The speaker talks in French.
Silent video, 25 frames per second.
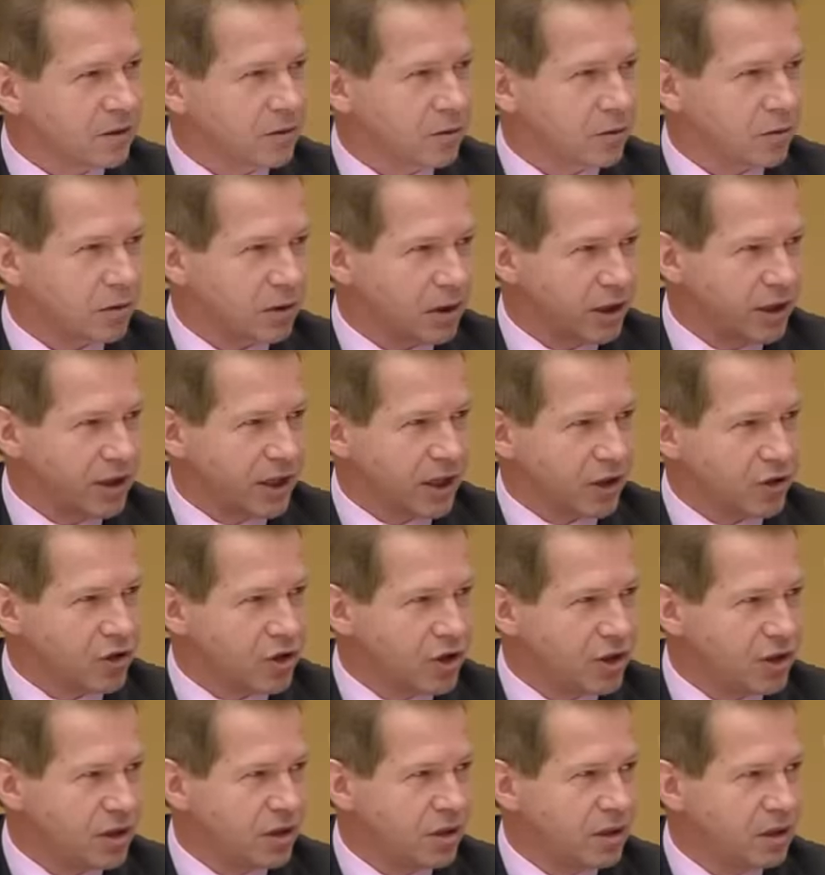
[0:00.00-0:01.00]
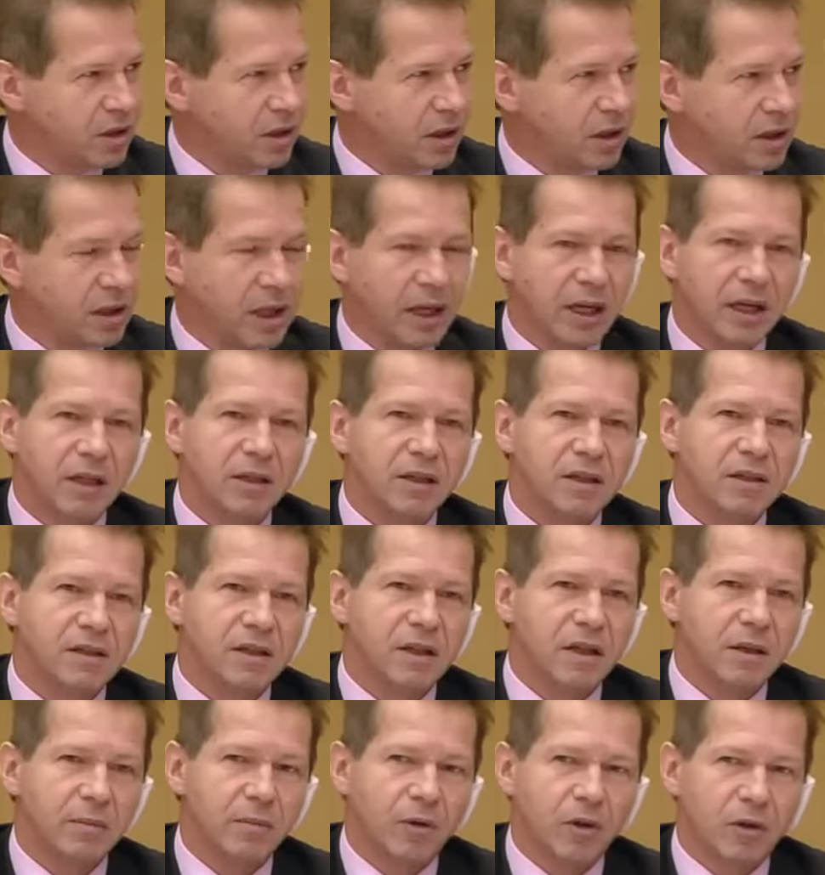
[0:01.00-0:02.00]
Donc l'énergie est un
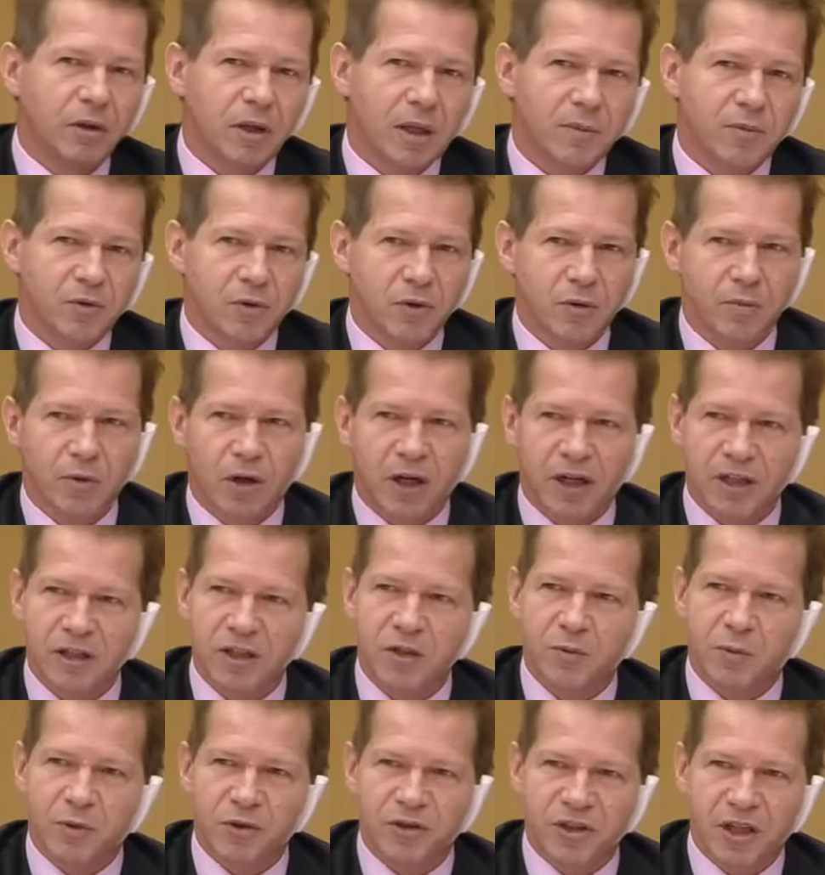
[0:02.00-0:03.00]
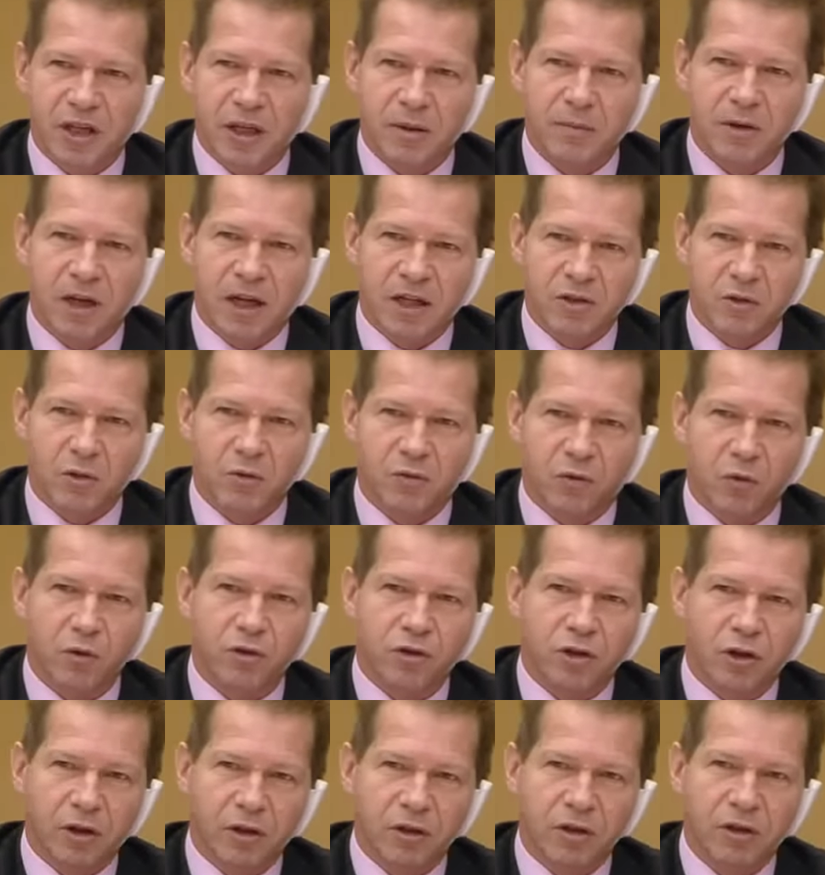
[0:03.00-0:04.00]
des éléments absolument indispensables à ce que
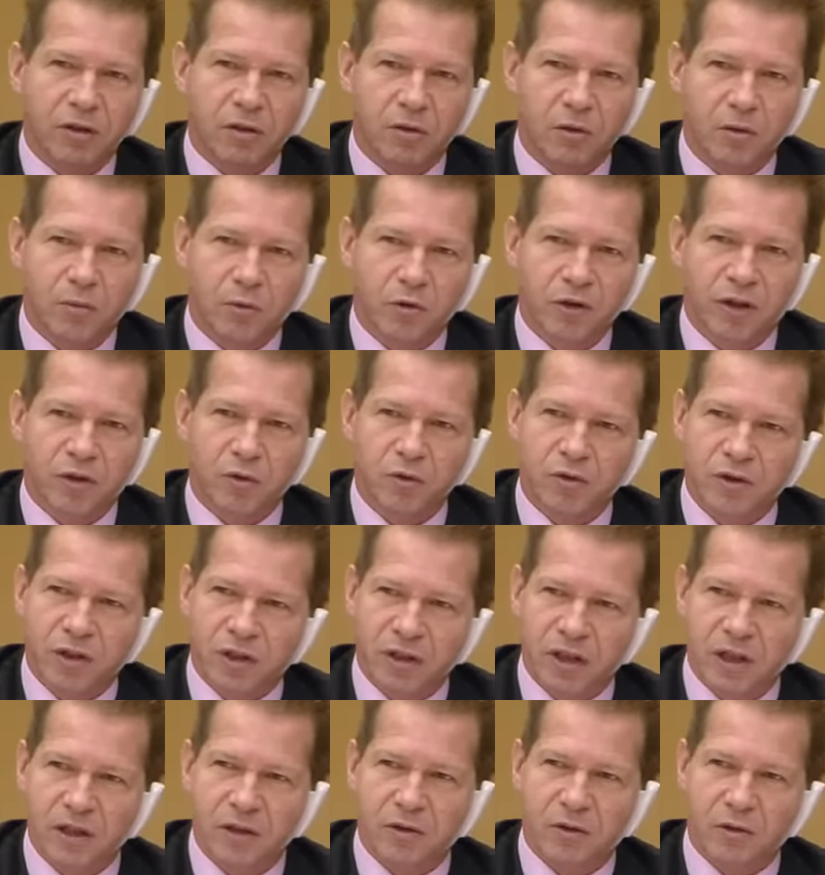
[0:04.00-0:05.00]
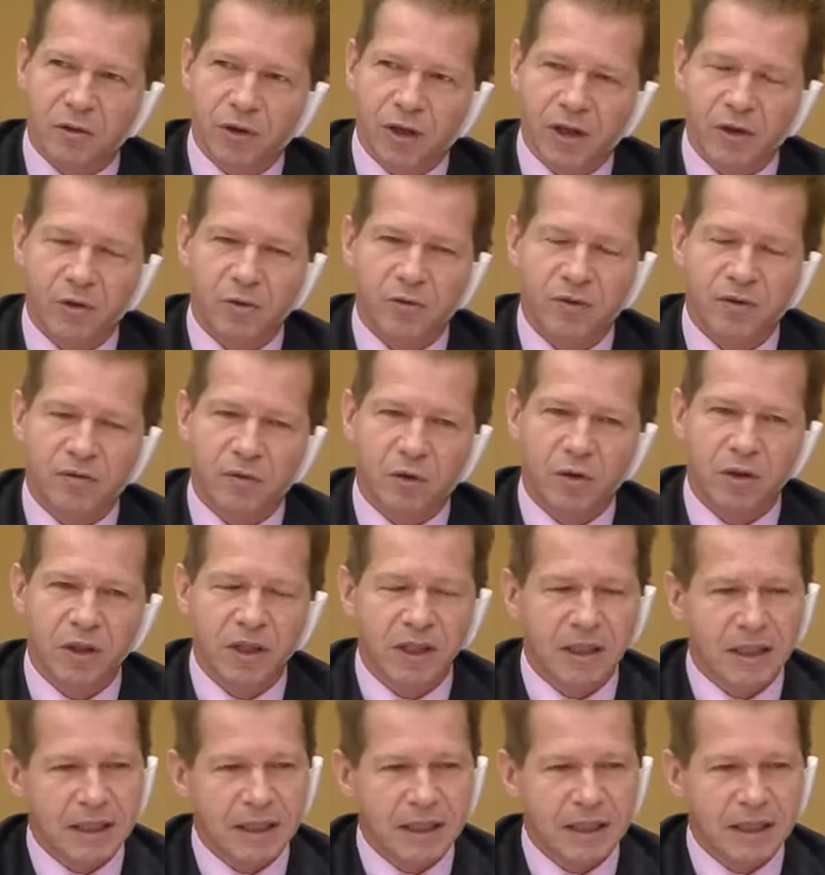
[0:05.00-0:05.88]
fonctionne le monde industriel dans lequel nous vivons.